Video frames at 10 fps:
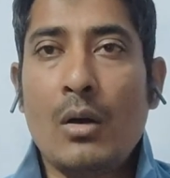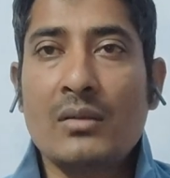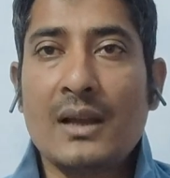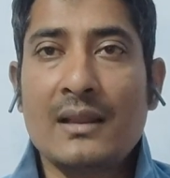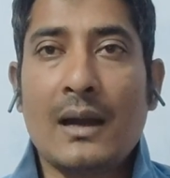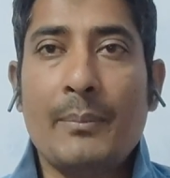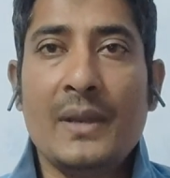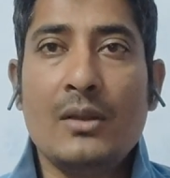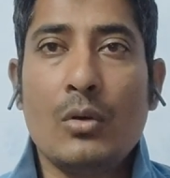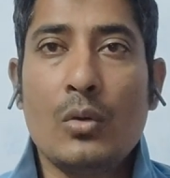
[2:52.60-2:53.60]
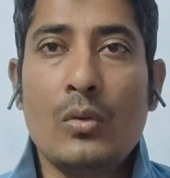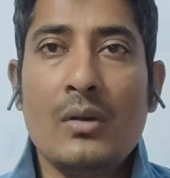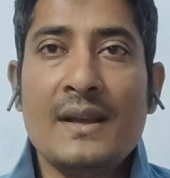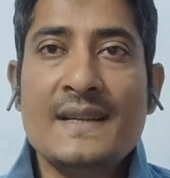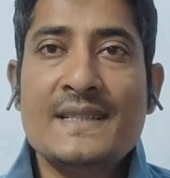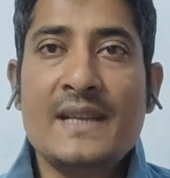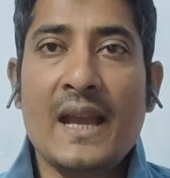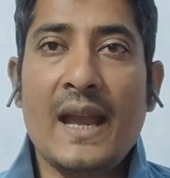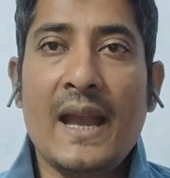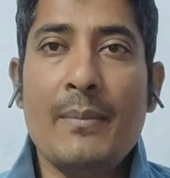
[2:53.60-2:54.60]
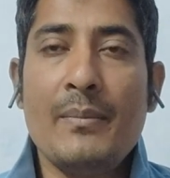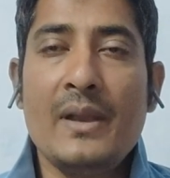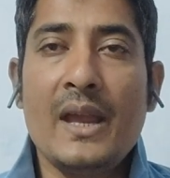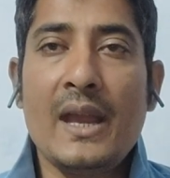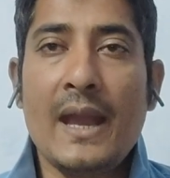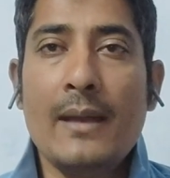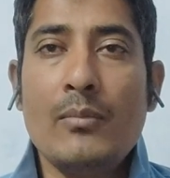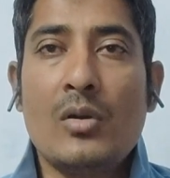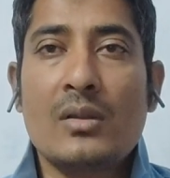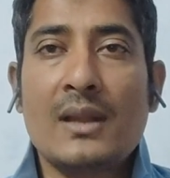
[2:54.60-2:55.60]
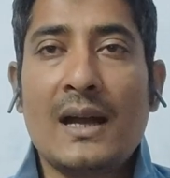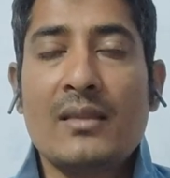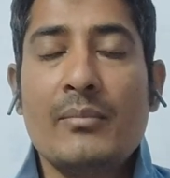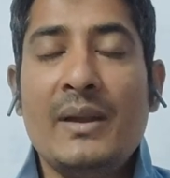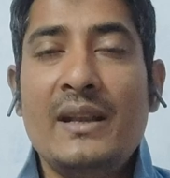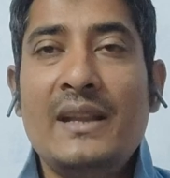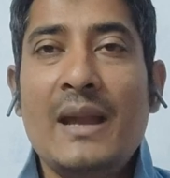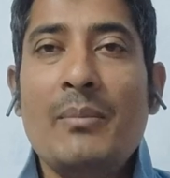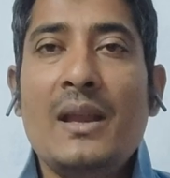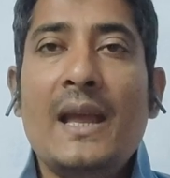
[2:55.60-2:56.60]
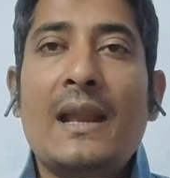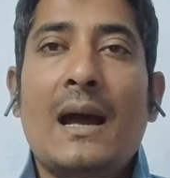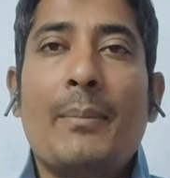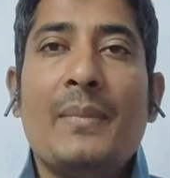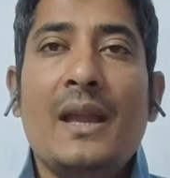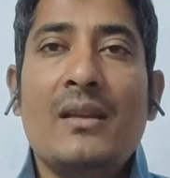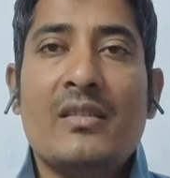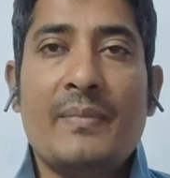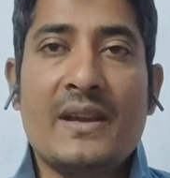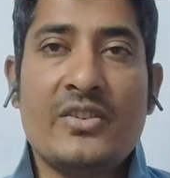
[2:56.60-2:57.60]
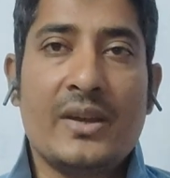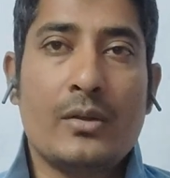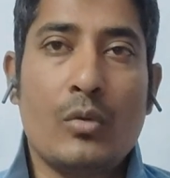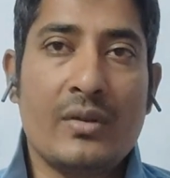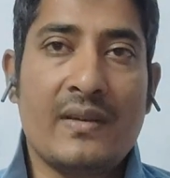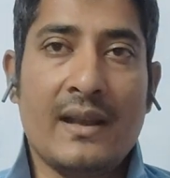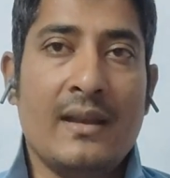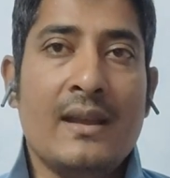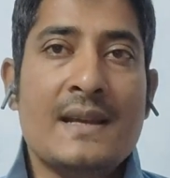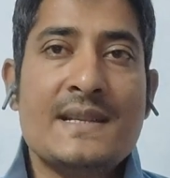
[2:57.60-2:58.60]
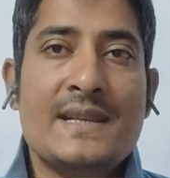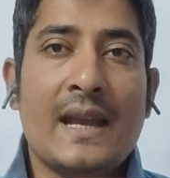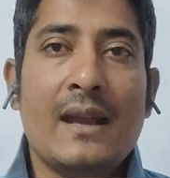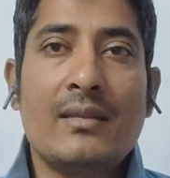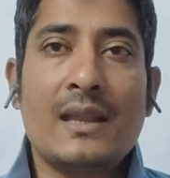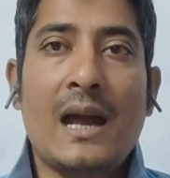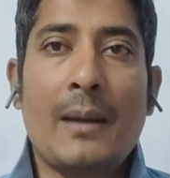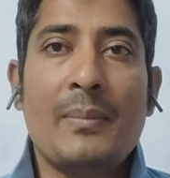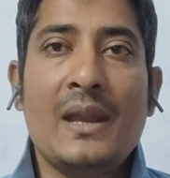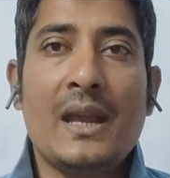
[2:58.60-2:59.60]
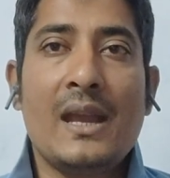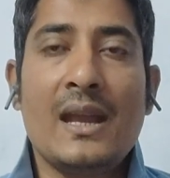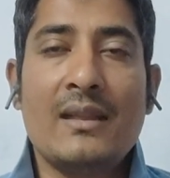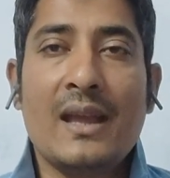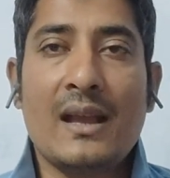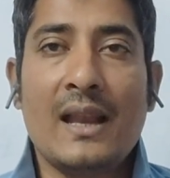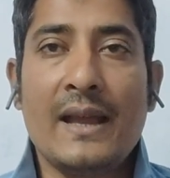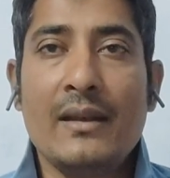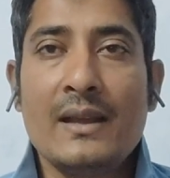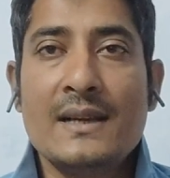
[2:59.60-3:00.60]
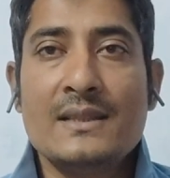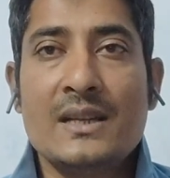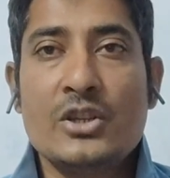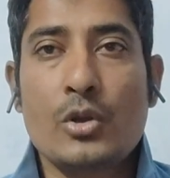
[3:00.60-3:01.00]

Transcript: অর্থাৎ আপনি ধরুন যে এমডিএম অর্থাৎ মিড ডে মিলের আপনি ইন্সপেকশন করছেন সেক্ষেত্রে আপনি গিয়ে দেখলেন যে